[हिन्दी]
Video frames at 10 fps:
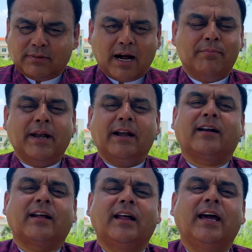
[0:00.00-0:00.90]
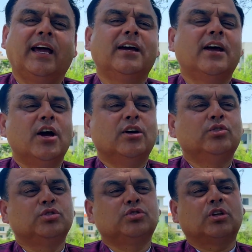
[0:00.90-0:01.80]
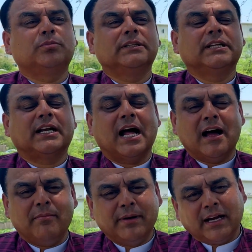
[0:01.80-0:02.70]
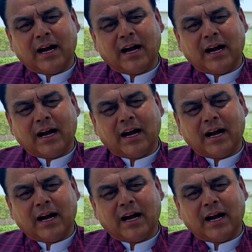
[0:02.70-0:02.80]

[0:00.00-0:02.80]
अपडेट रखना है दूसरों के अंदर आपने